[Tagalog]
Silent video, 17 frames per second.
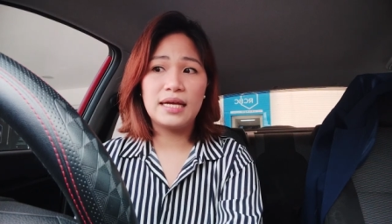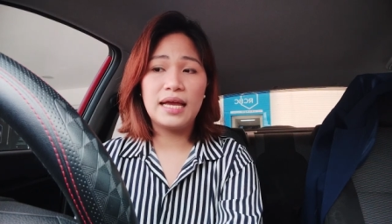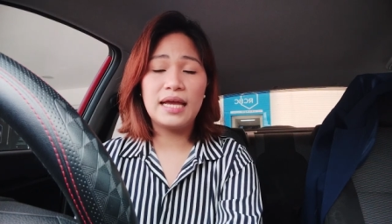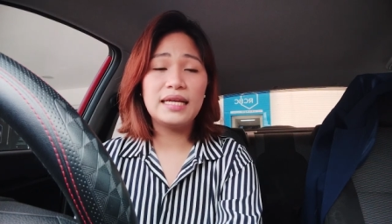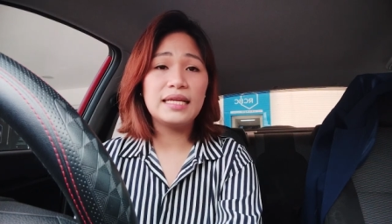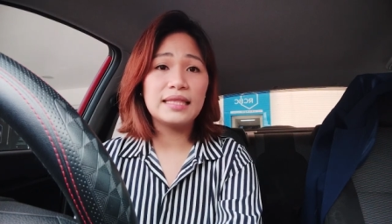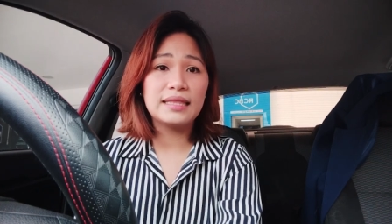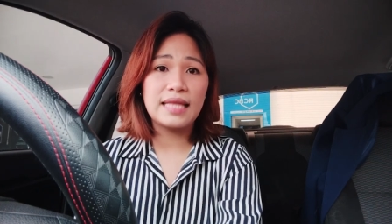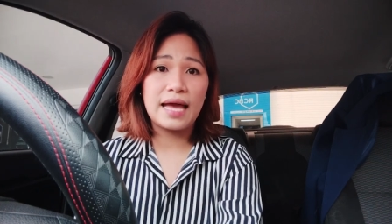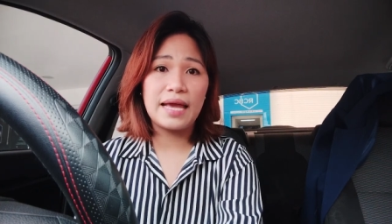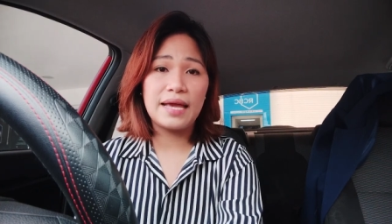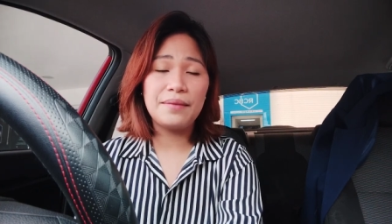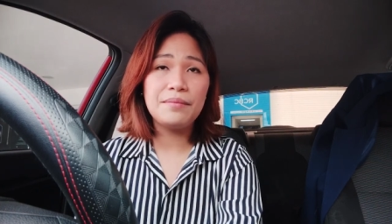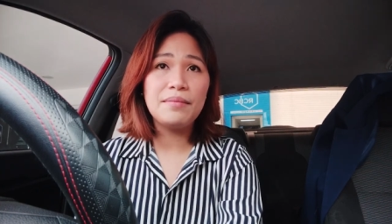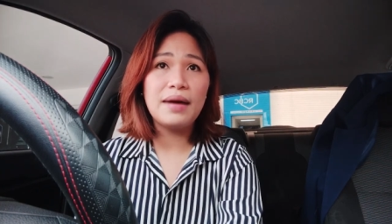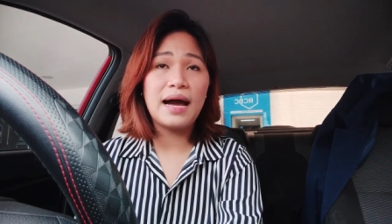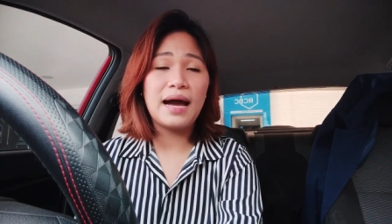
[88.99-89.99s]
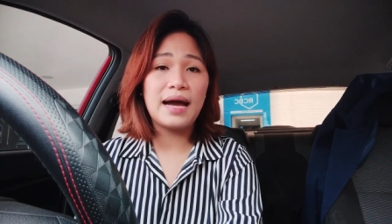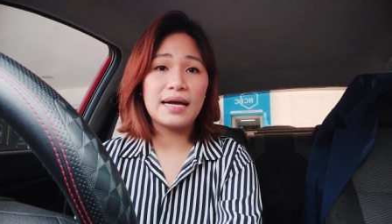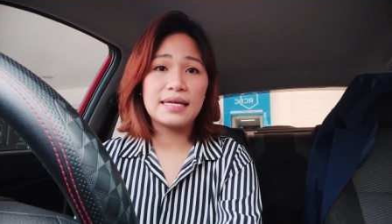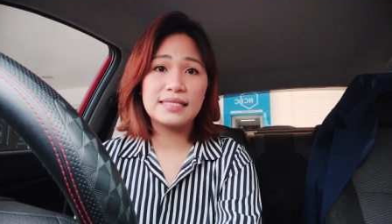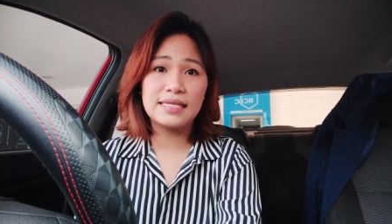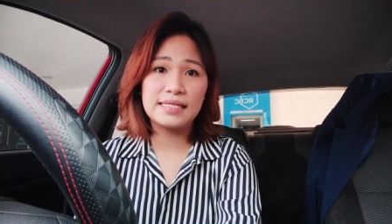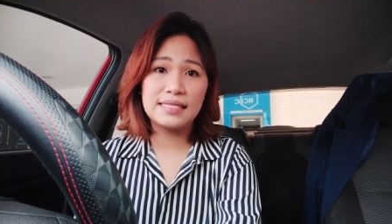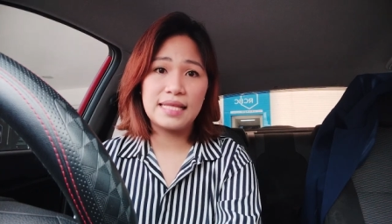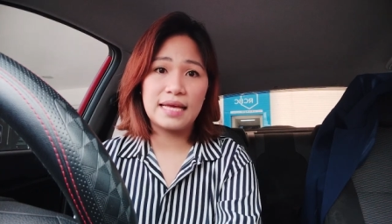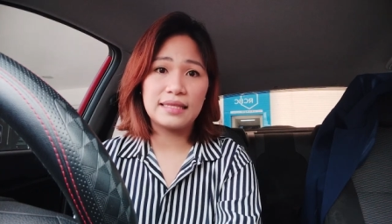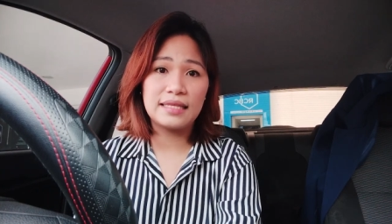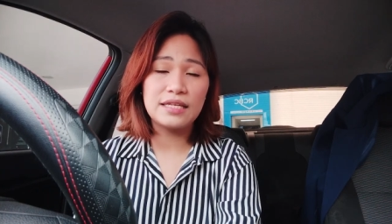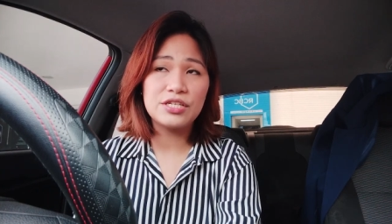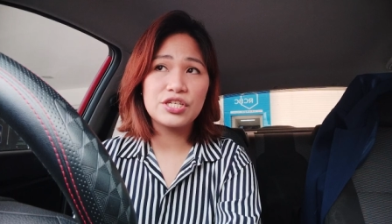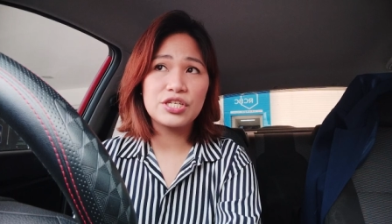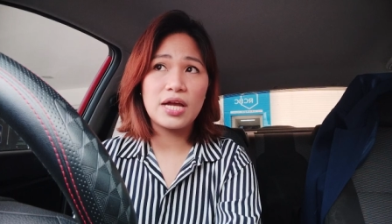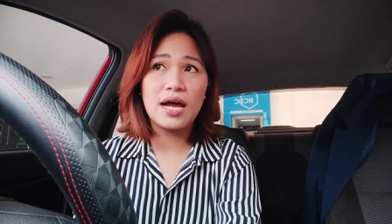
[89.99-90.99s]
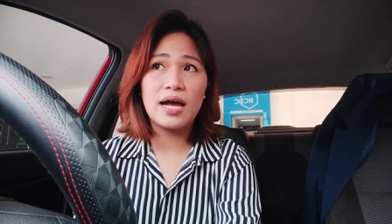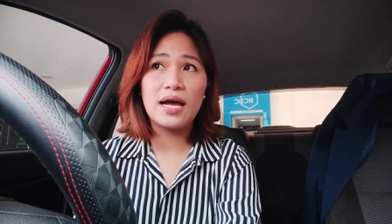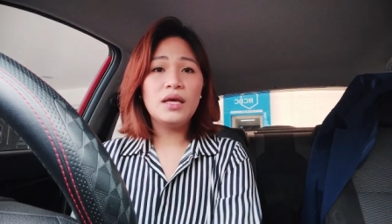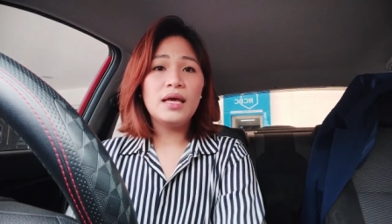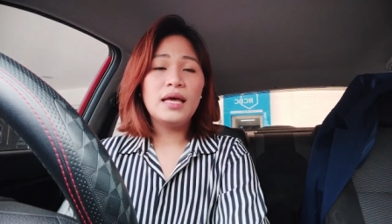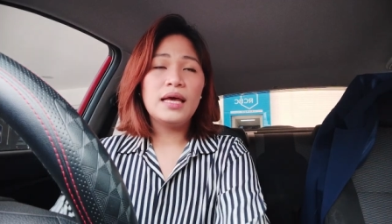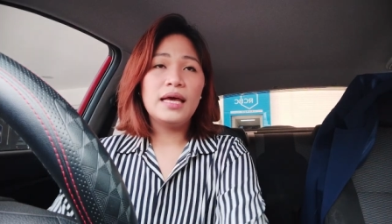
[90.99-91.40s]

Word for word: anytime, ma-access natin siya.